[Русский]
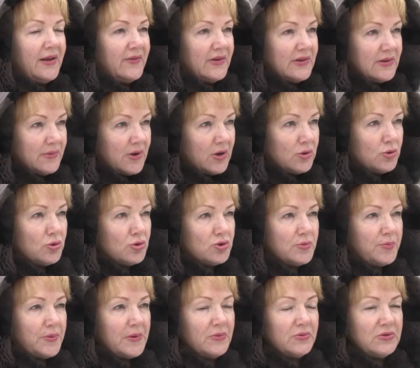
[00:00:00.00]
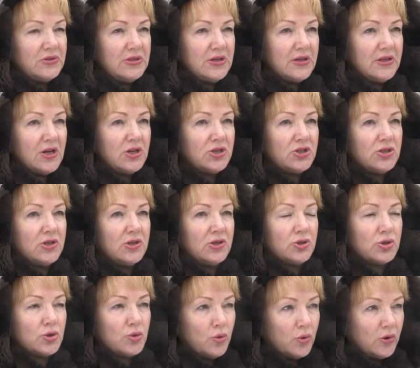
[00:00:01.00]
и в этом году тоже примут все наши
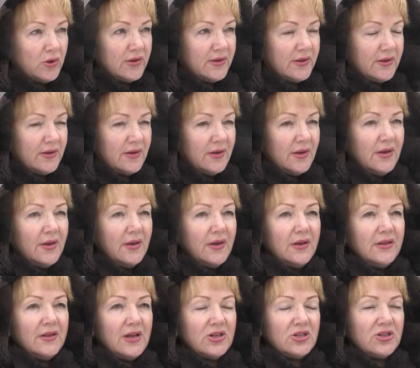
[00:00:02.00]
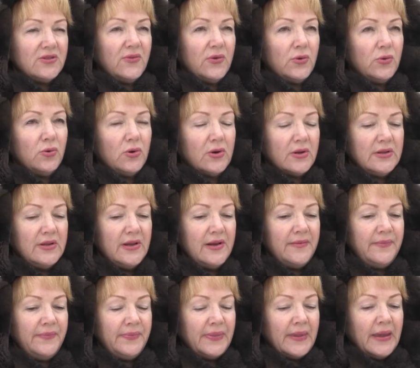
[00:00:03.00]
школы нашего
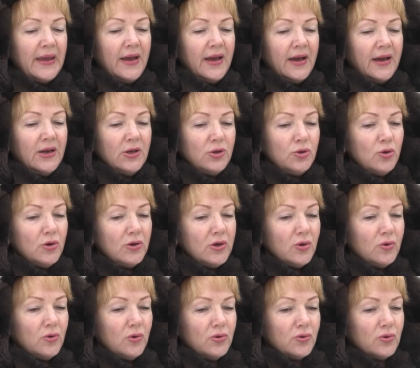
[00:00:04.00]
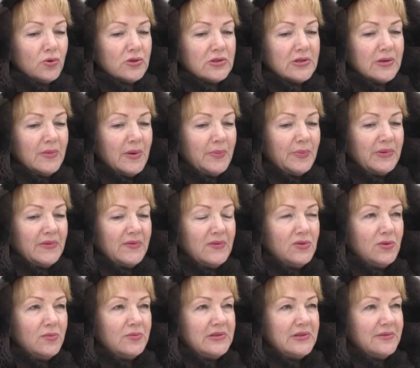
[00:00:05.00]
города. Итоги конкурса мы
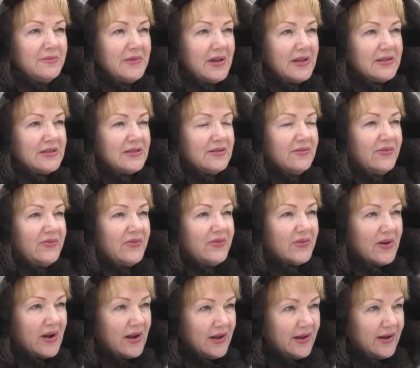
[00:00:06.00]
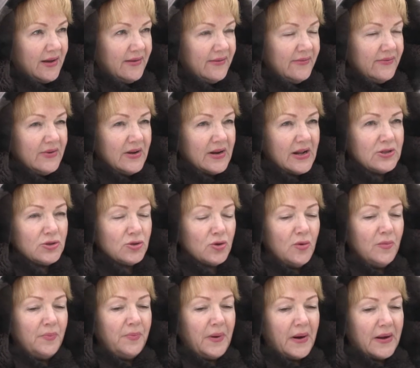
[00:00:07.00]
подведем 17 февраля в
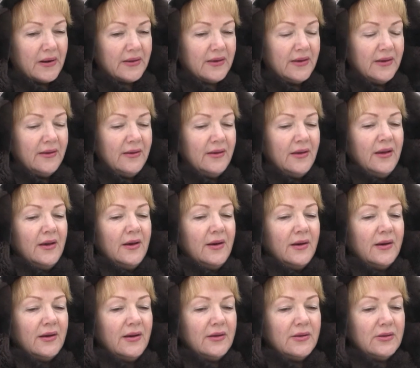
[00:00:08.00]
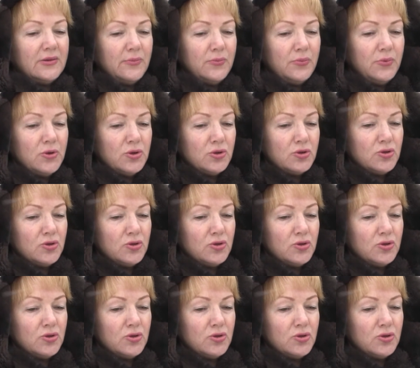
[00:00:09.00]
городском парке. Э, будет